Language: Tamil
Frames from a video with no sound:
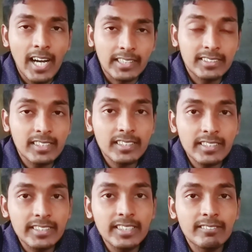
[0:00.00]
அதுக்கான
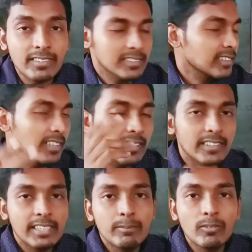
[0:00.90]
இந்த வருஷத்துக்கான
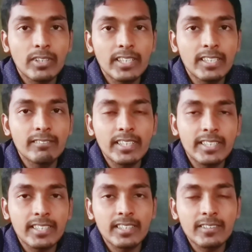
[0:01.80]
தீம் அவங்க என்ன
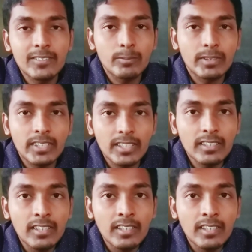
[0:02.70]
வெளியிட்டிருக்காங்கன்னு வந்து பார்த்திங்கன்னா